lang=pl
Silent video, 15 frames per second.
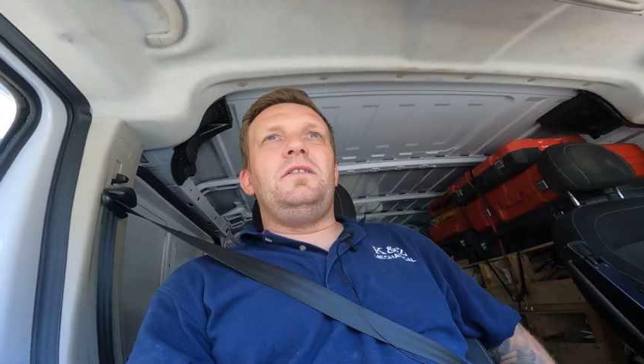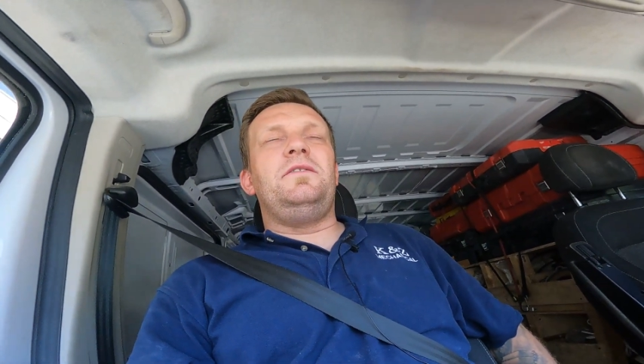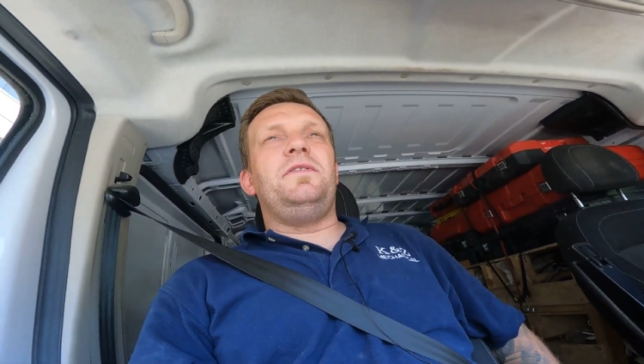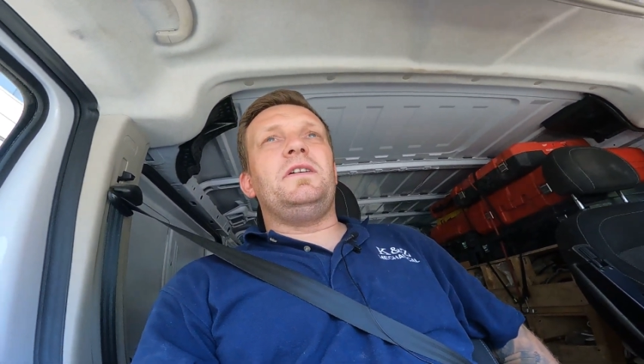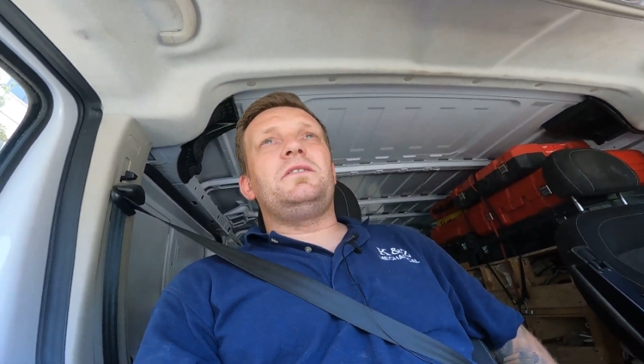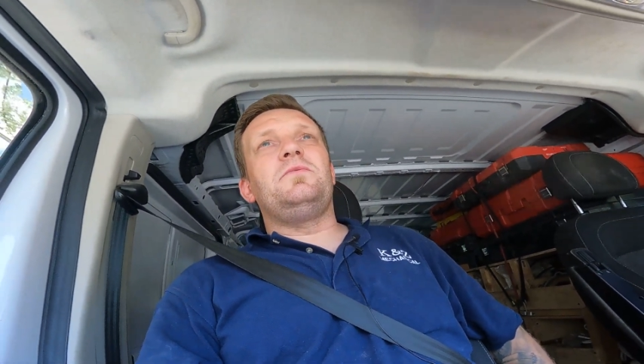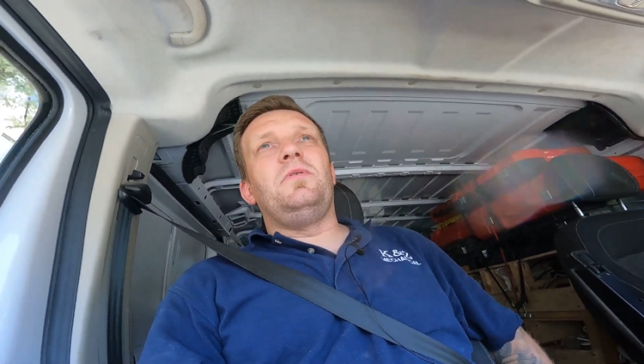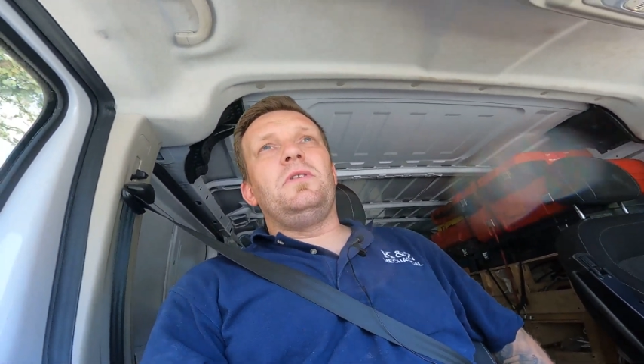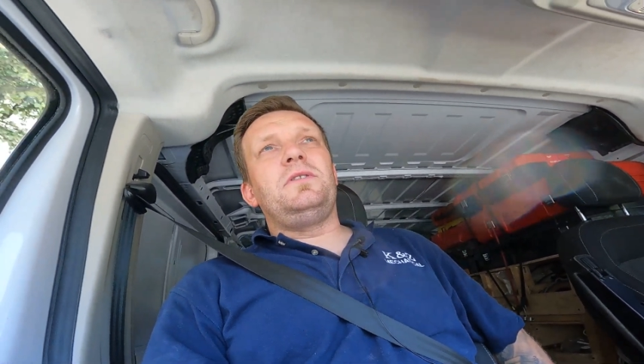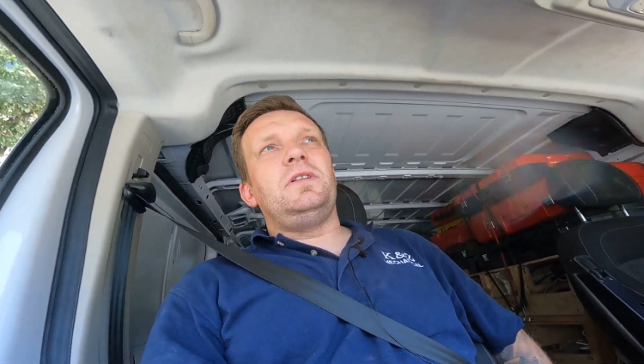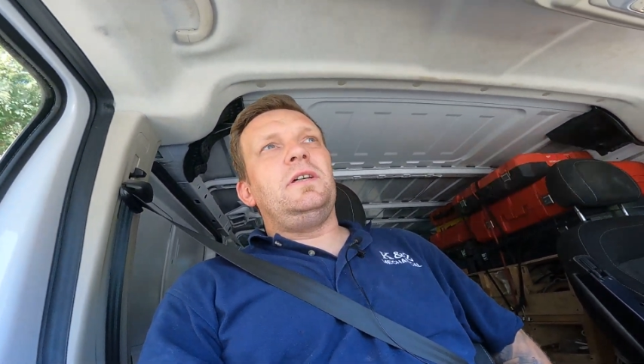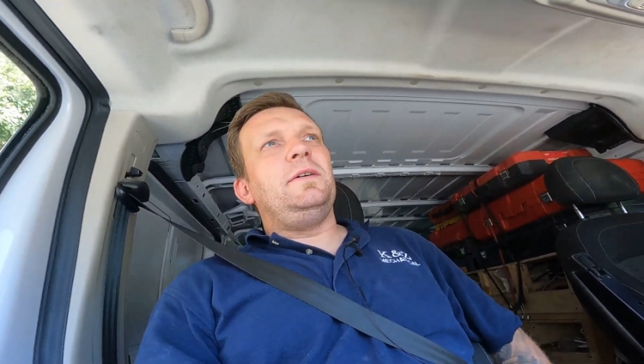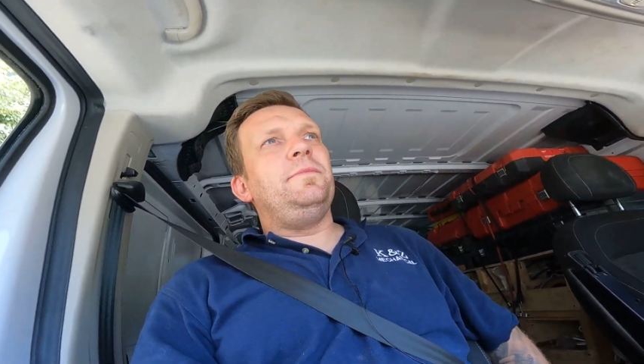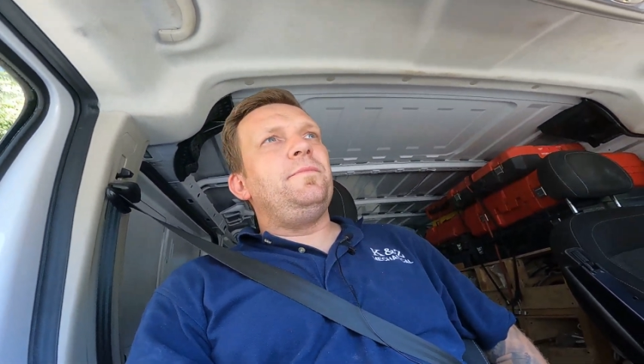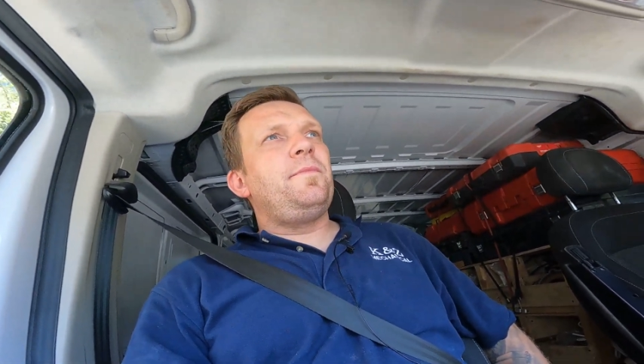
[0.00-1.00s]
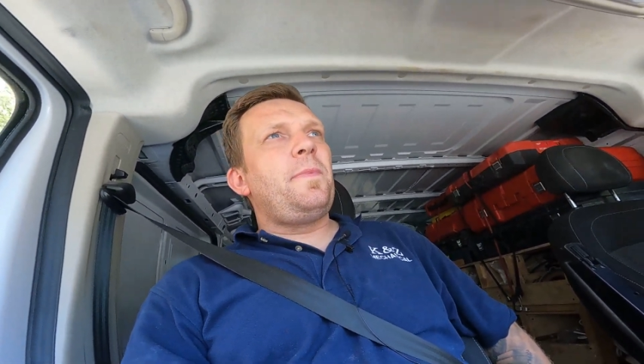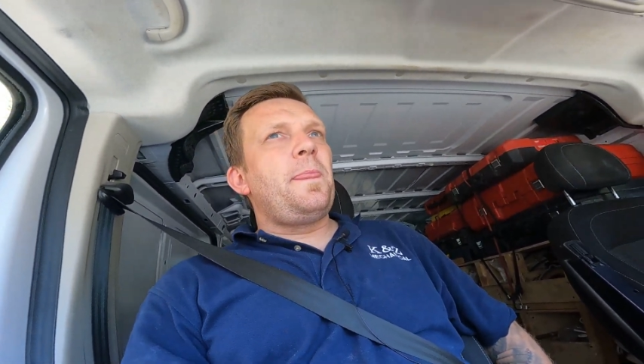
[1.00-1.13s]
2 zł.